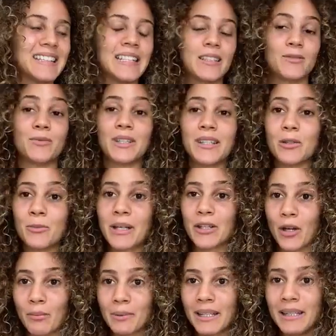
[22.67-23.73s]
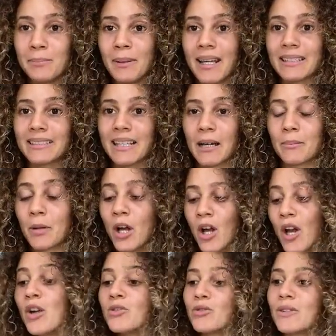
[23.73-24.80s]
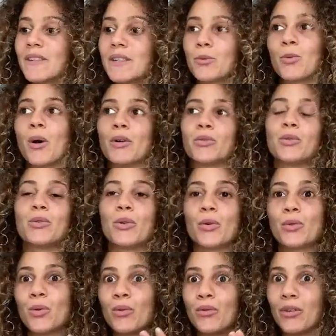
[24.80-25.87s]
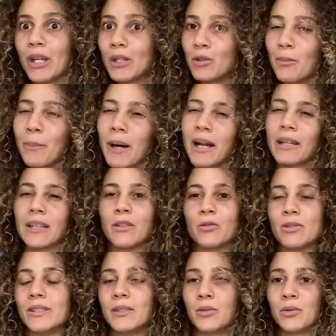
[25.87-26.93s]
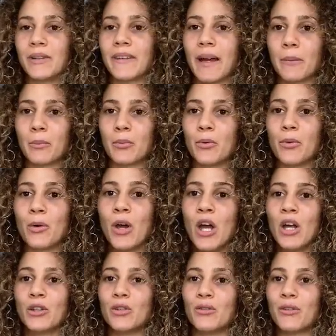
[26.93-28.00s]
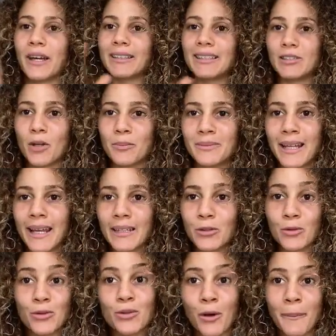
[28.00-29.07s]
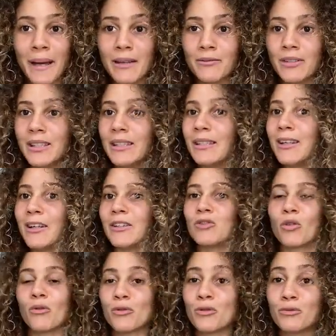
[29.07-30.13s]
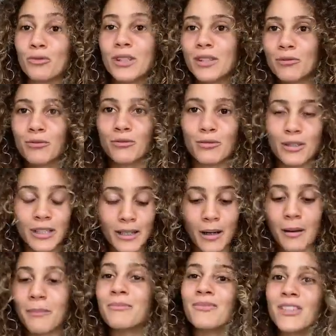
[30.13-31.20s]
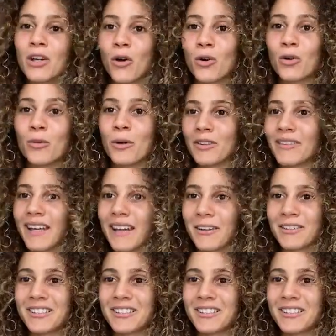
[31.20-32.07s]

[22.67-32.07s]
C'est une vidéo make-up hyper simple, juste histoire de se retrouver, de parler, de discuter un peu, de faire des updates sur ma vie et sur vos buts si vous voulez hein, me dire en commentaire